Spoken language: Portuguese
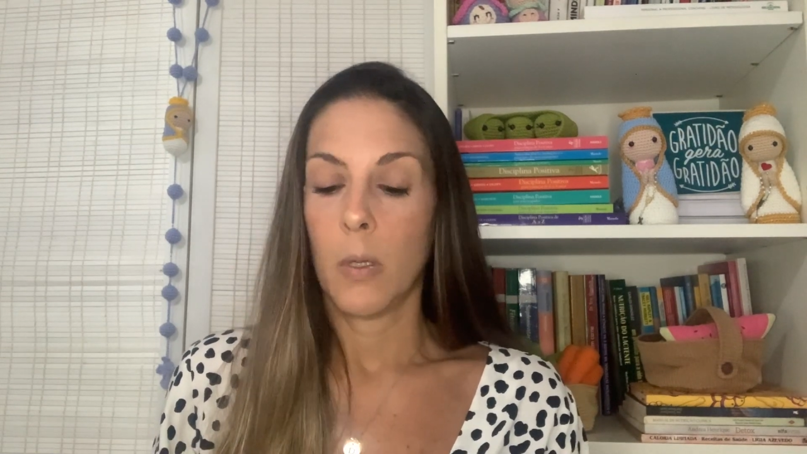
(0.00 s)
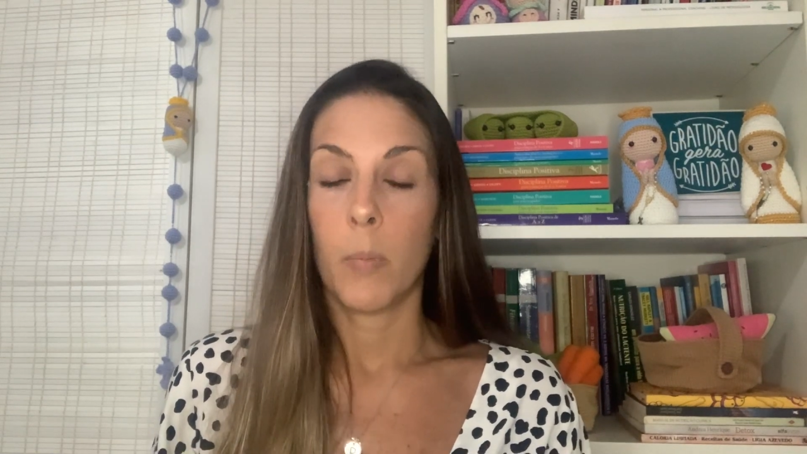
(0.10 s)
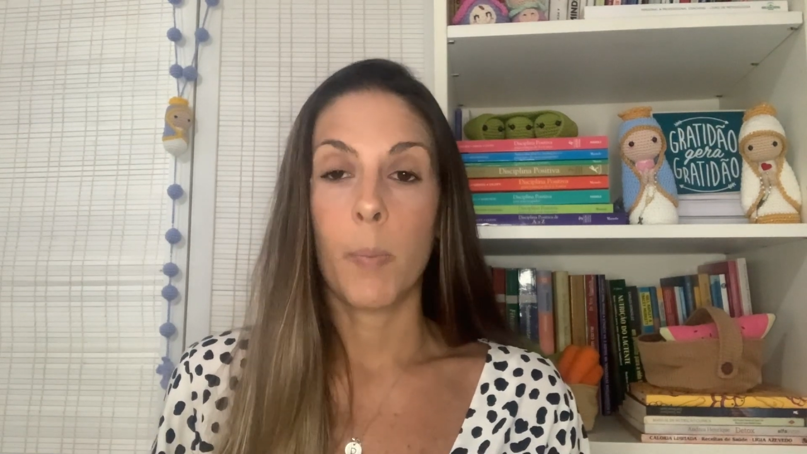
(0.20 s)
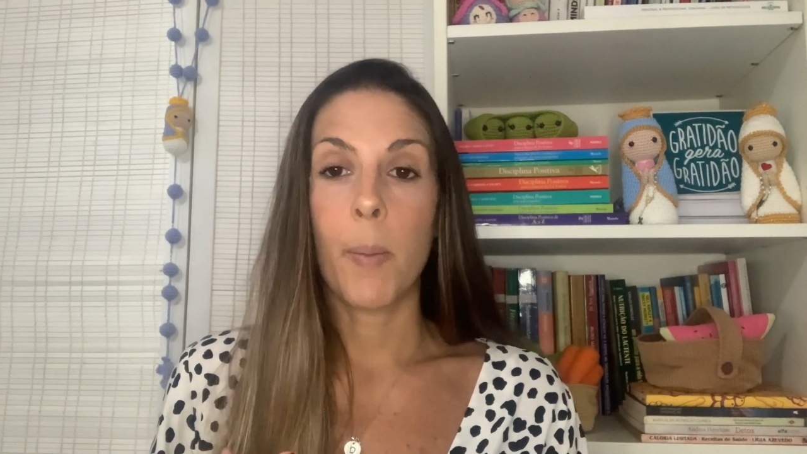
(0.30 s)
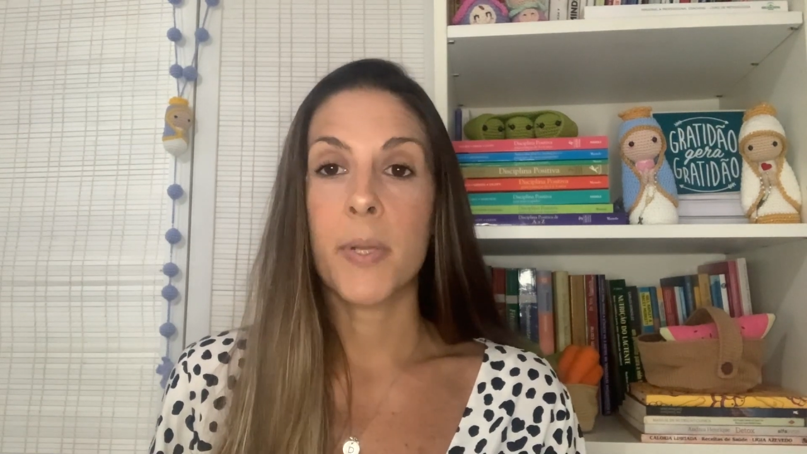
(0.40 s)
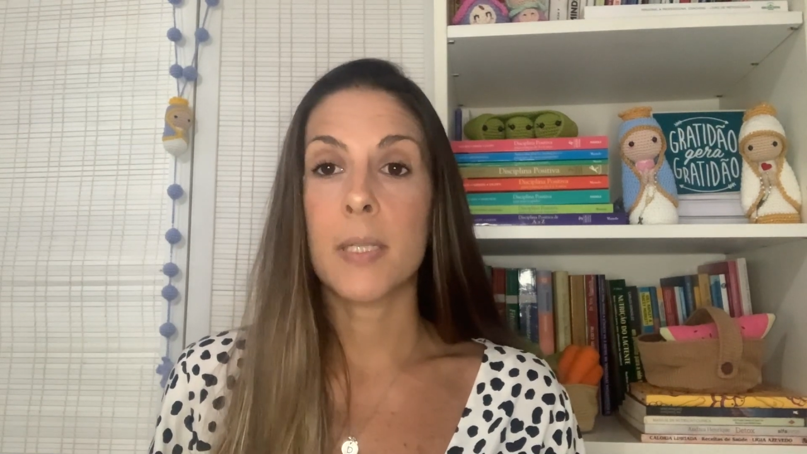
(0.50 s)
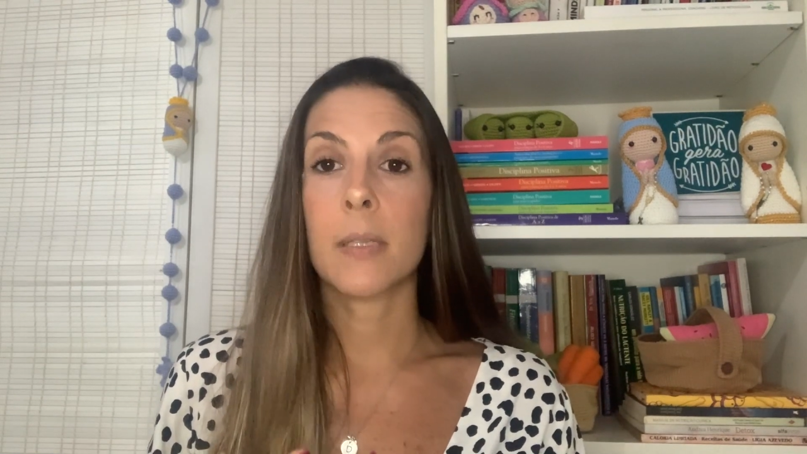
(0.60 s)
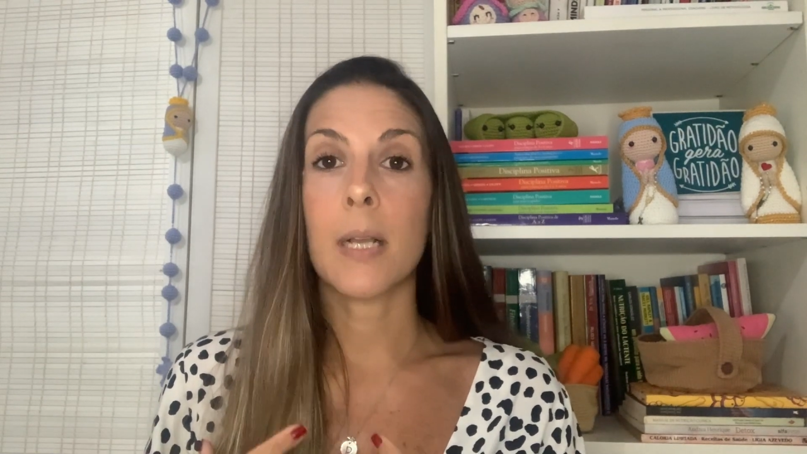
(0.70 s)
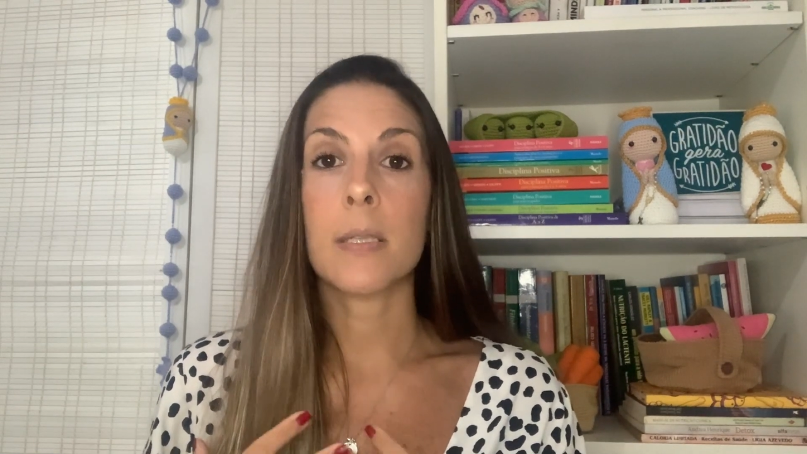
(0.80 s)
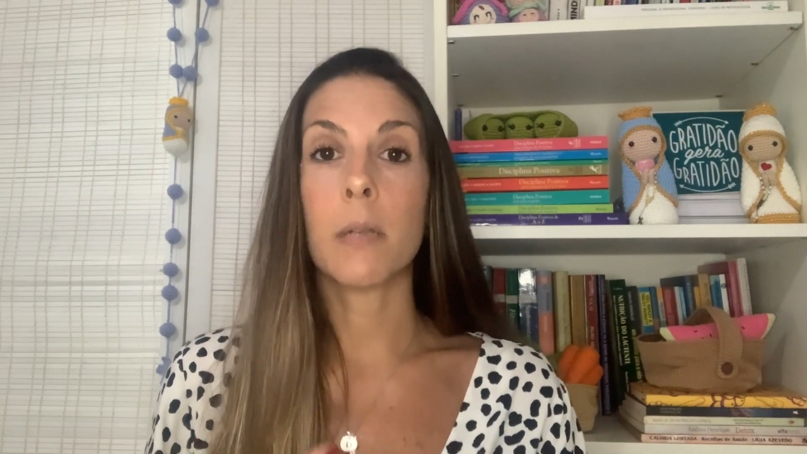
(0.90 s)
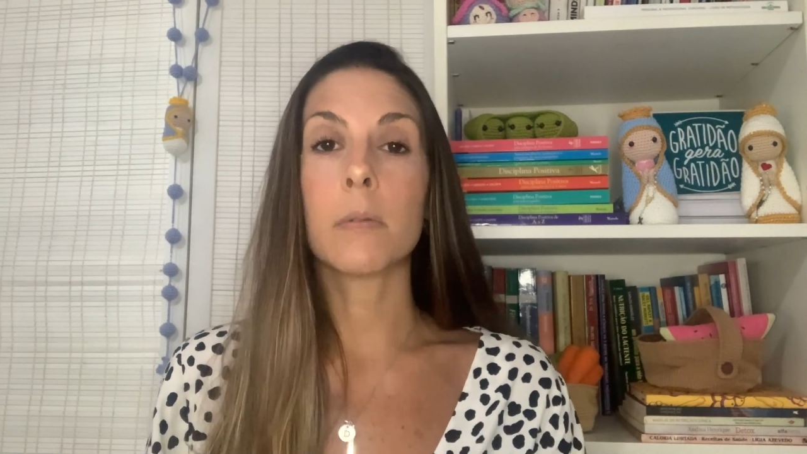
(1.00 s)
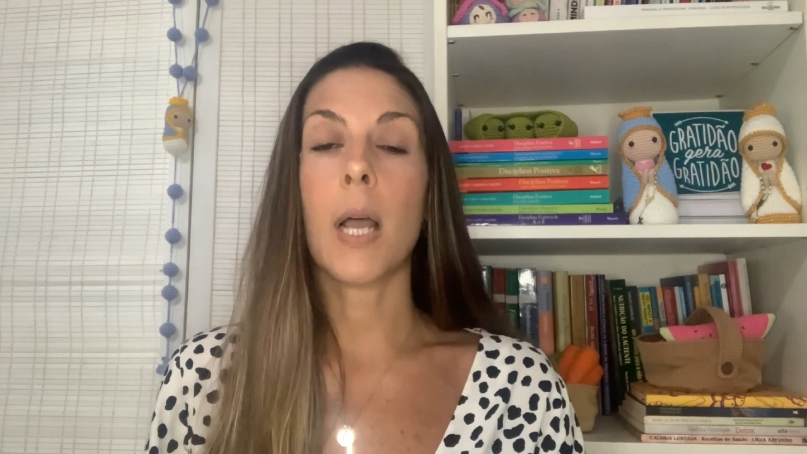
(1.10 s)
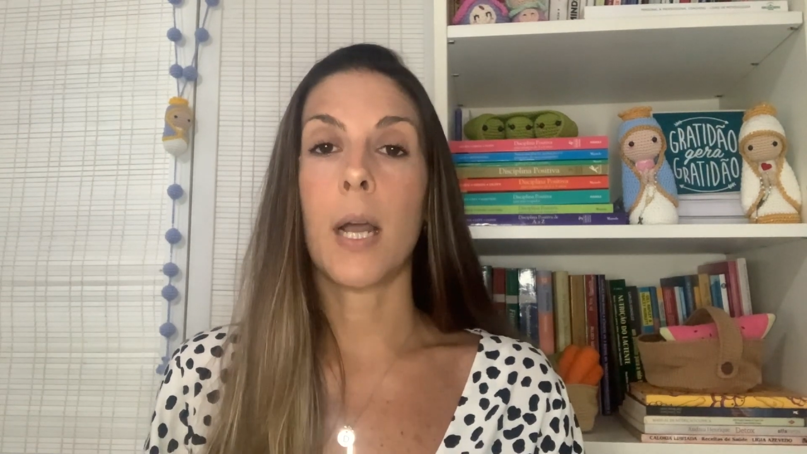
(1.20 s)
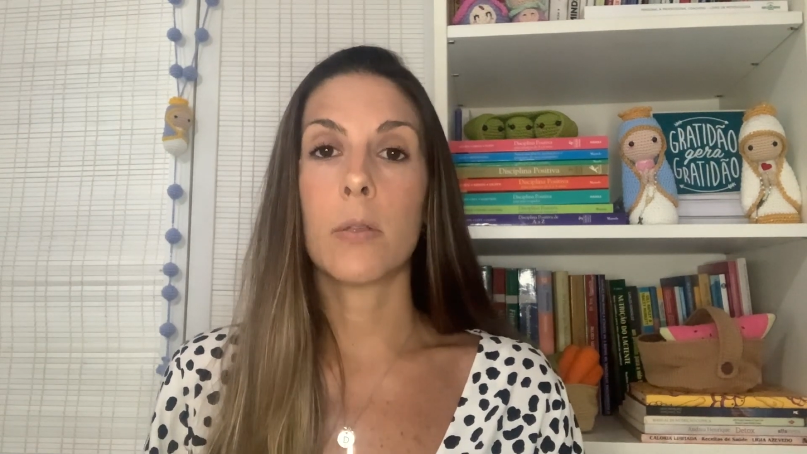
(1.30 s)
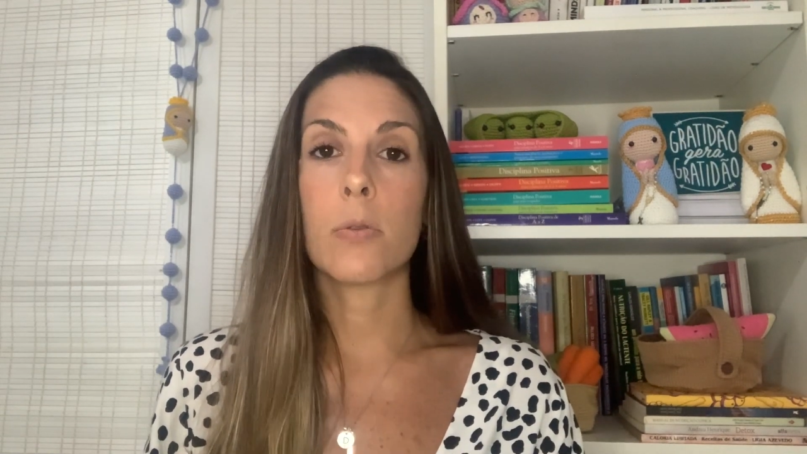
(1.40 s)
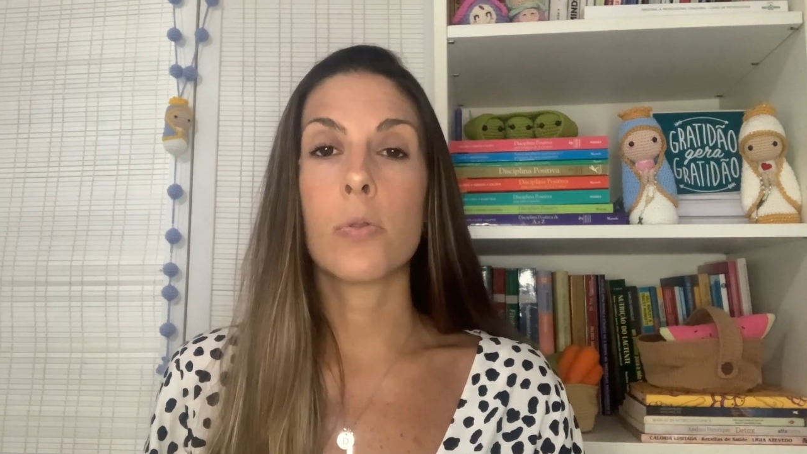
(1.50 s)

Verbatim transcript: O bebê precisa estar tá sentado,